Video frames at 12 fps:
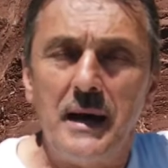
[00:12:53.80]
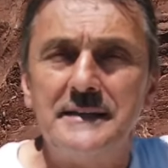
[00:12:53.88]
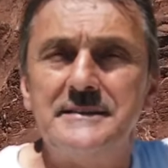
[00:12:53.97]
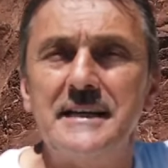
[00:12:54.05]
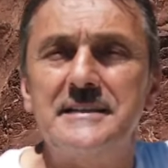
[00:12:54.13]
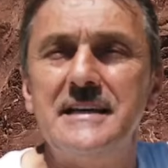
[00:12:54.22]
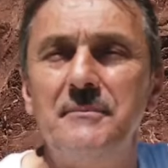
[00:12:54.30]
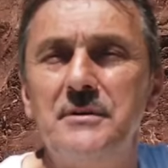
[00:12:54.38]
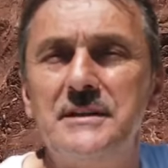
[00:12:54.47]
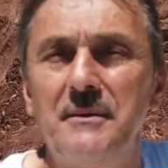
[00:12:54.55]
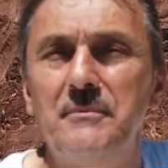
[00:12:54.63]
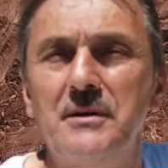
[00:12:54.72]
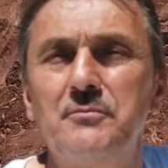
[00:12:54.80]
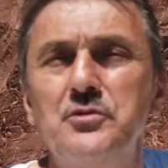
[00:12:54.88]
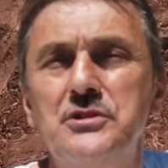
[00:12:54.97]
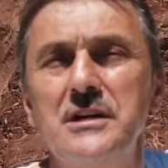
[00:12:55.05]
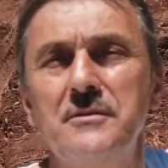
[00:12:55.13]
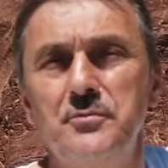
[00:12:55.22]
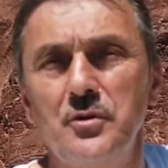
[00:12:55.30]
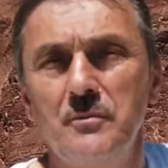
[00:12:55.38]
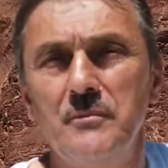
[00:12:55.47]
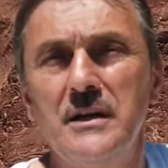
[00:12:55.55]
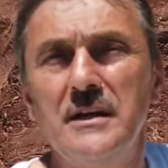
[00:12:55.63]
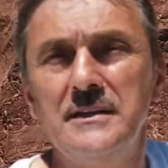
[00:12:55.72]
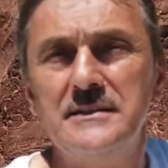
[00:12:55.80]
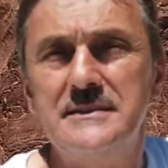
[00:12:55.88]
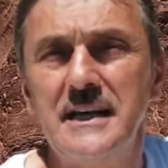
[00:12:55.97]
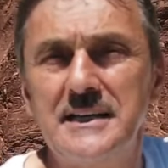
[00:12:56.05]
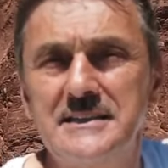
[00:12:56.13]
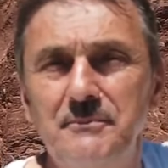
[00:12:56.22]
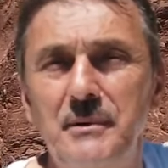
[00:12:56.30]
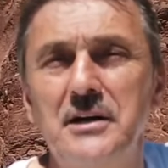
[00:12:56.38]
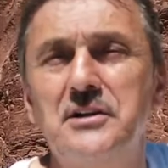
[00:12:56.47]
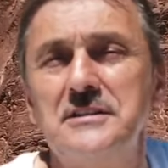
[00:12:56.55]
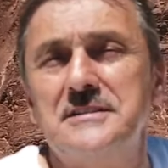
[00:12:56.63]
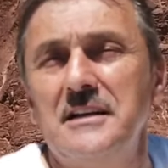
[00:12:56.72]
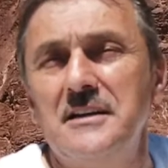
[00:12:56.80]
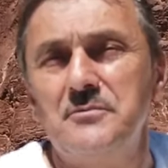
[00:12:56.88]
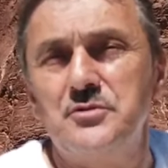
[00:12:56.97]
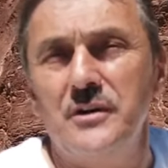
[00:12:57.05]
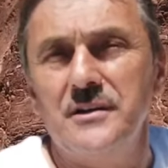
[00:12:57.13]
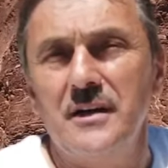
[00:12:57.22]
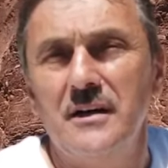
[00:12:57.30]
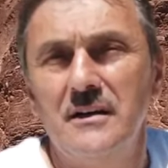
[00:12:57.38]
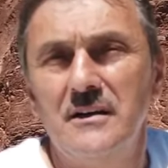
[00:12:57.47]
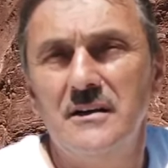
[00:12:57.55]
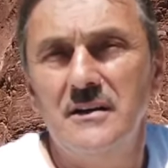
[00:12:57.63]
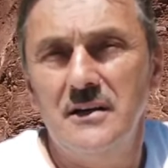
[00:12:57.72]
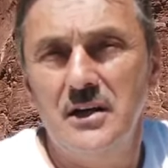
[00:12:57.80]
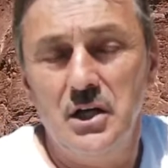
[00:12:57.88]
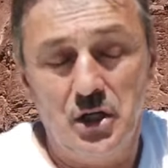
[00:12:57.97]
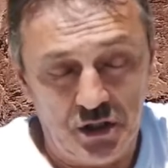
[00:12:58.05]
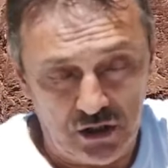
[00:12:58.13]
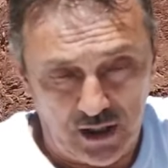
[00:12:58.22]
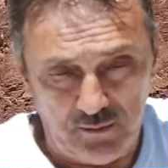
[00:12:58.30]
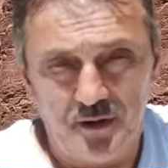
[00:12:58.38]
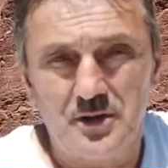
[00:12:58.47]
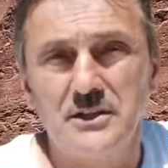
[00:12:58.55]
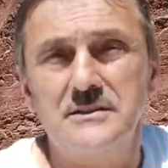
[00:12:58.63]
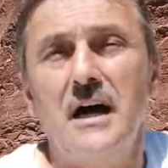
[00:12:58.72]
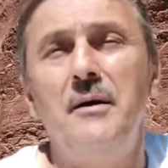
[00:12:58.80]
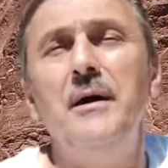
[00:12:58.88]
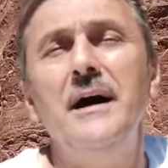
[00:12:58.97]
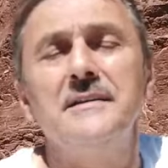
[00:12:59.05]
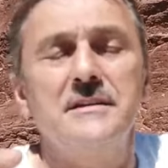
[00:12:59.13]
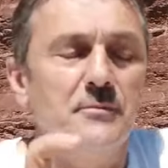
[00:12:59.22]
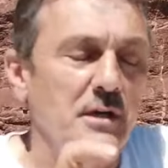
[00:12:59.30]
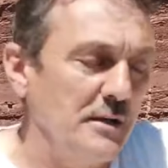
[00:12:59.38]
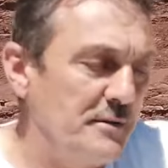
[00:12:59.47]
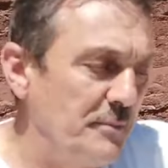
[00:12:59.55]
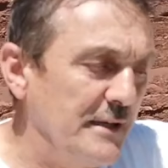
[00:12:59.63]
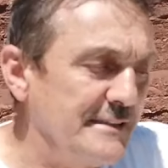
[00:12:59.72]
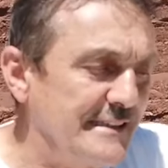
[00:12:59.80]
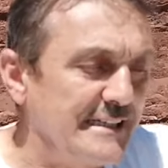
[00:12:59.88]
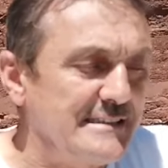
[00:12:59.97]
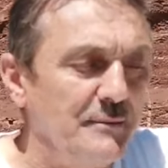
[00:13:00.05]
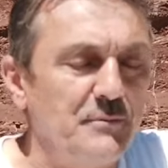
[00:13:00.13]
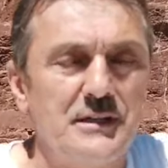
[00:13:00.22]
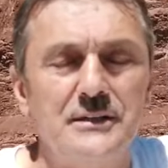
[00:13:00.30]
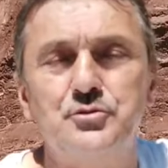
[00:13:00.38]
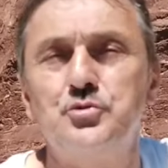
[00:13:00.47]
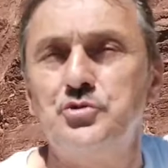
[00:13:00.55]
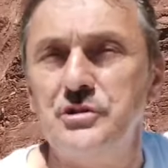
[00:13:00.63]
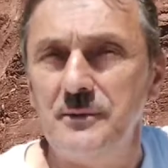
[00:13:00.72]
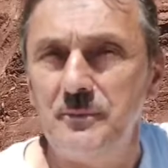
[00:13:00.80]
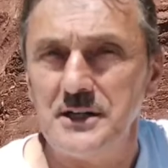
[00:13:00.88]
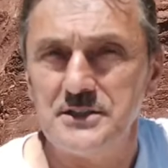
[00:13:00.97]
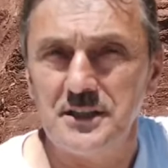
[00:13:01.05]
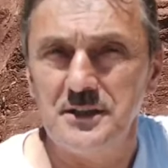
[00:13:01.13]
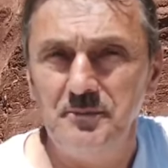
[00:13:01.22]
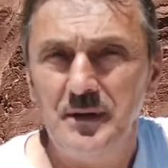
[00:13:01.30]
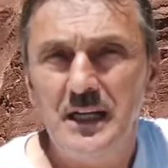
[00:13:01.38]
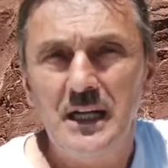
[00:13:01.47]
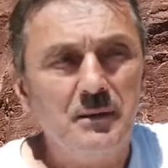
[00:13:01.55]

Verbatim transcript: Ben 81'den beri bu işi 81 yapıyorum. yani 80, ben 40 seneliyim şu anda. 40 senelik. Tabii 40 ama tabii gelip de ben 81'de Süzcan başladım.